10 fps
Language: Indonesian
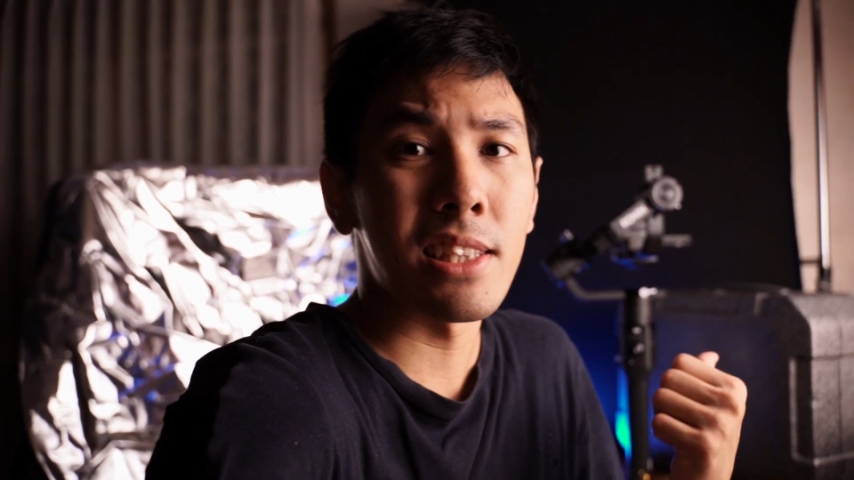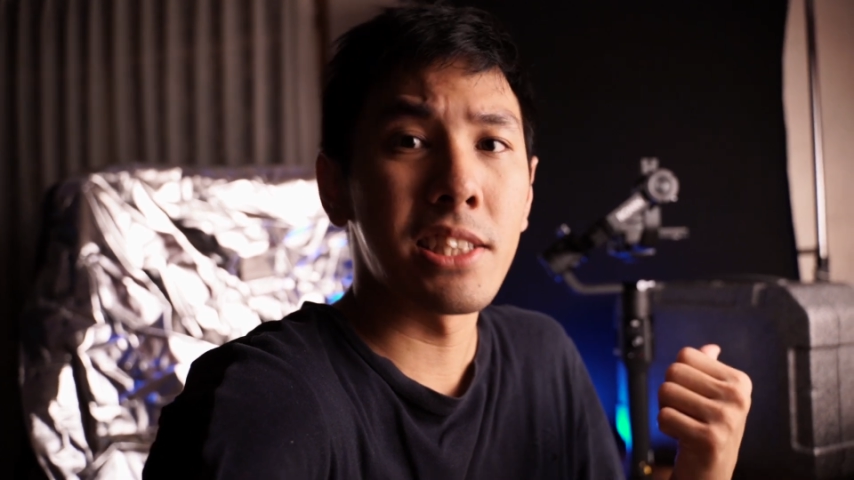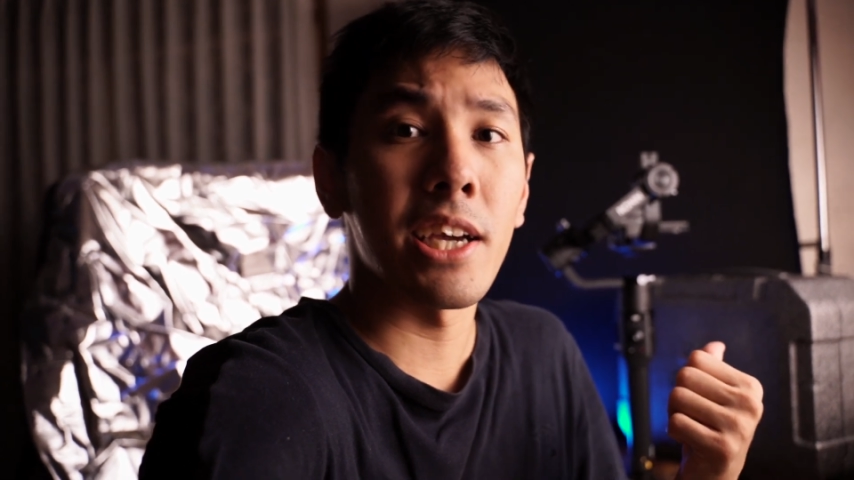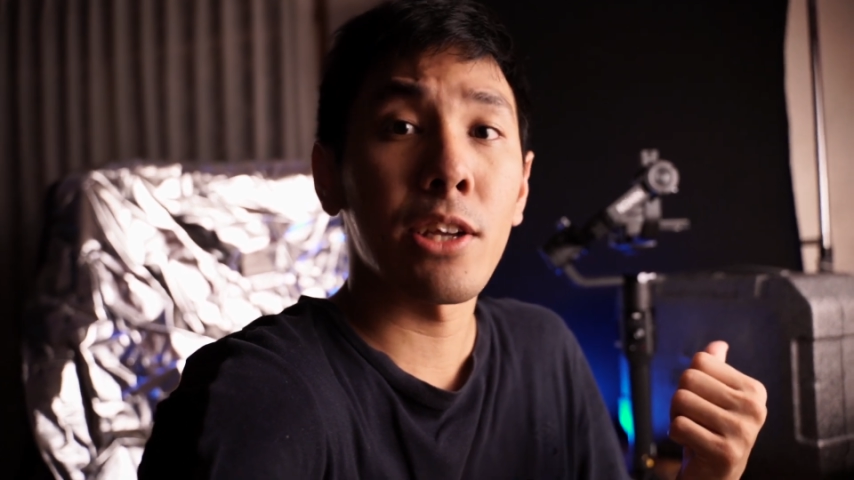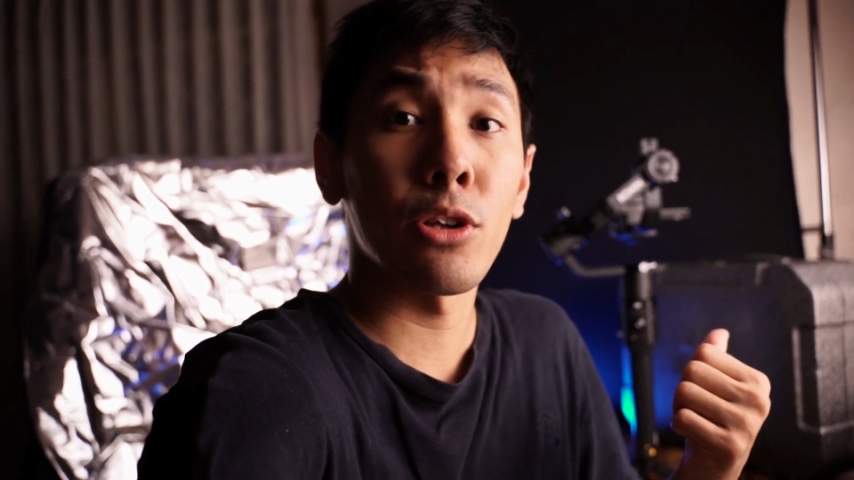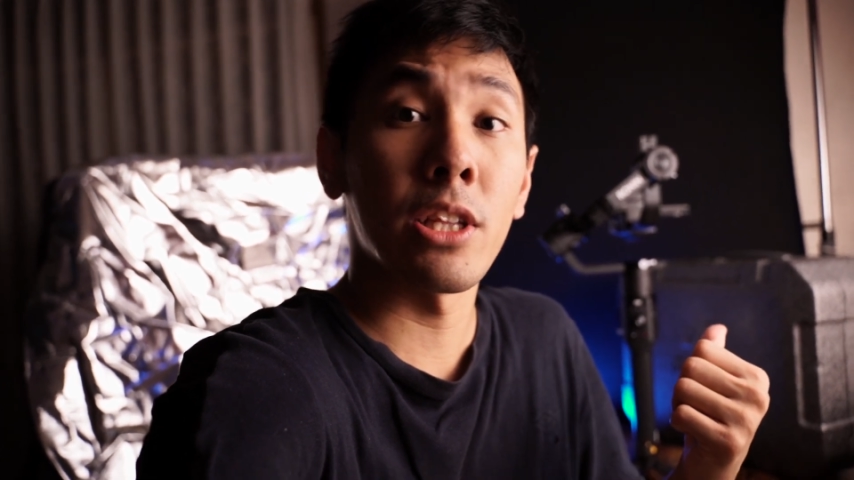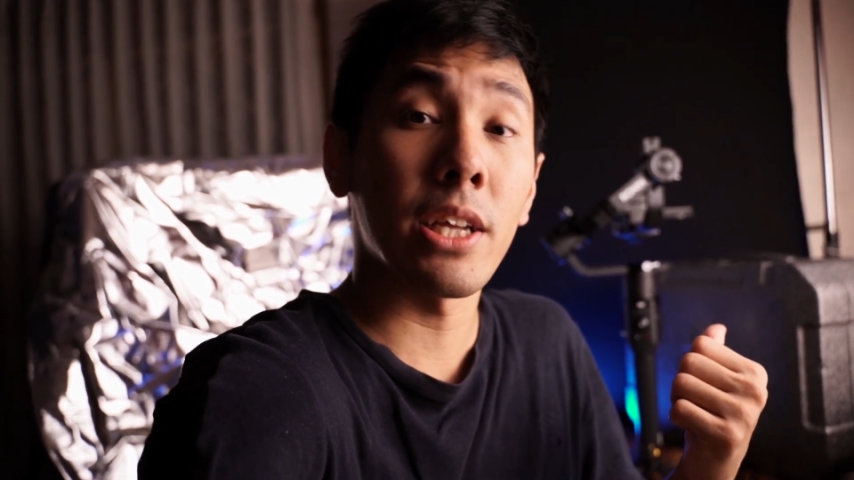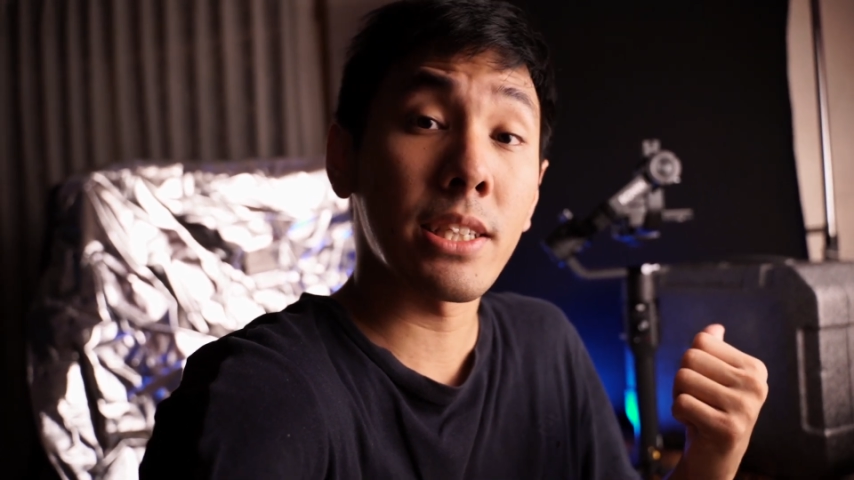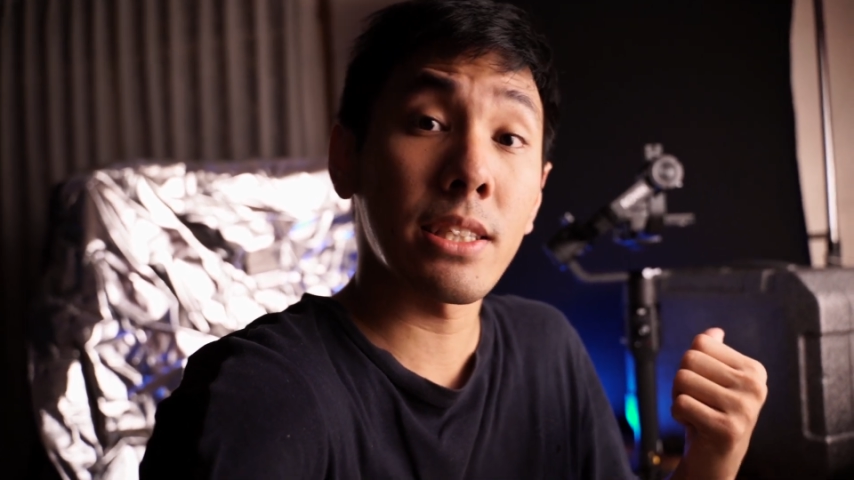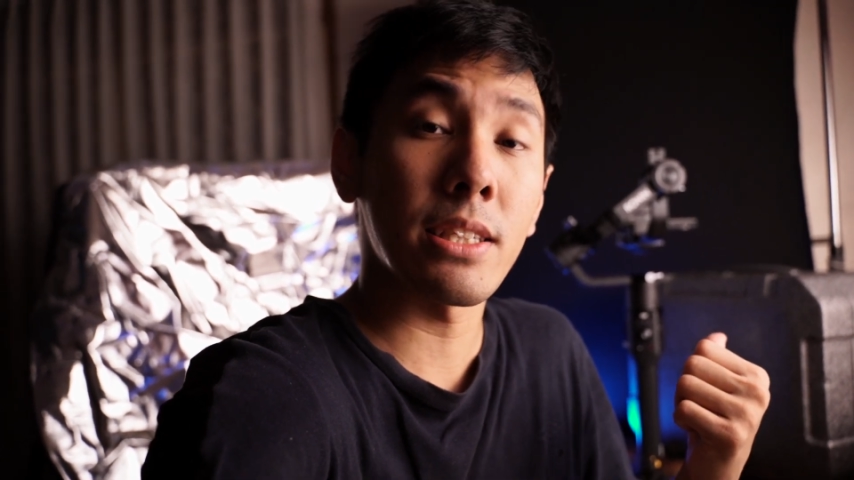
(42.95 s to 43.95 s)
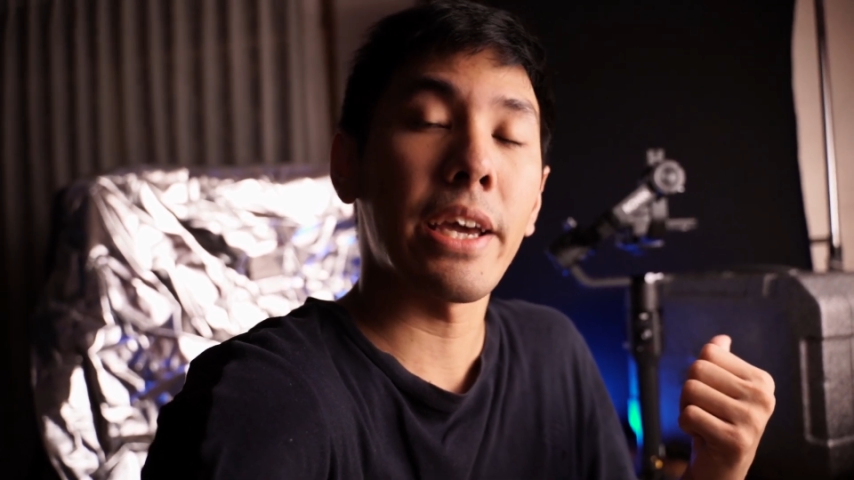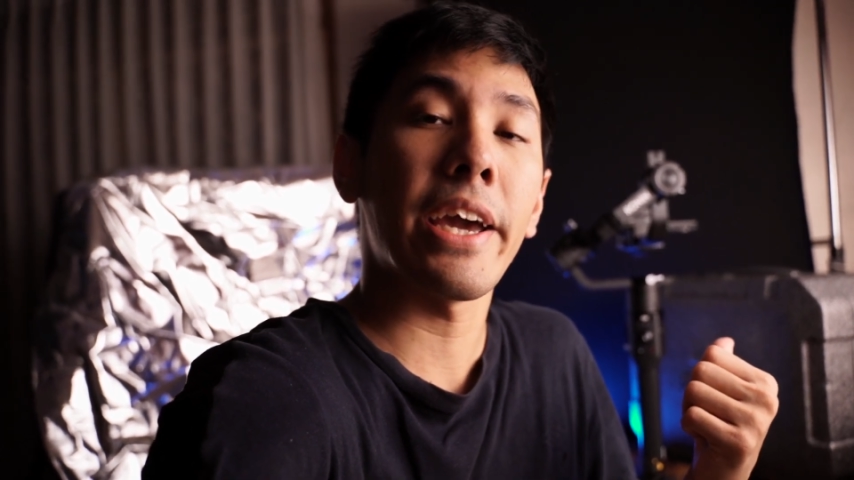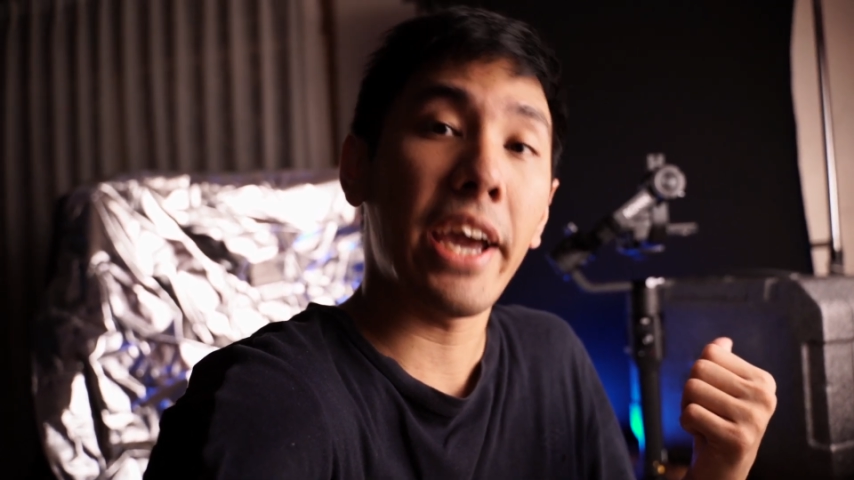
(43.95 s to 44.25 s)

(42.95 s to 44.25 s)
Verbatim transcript: DJI Ronin S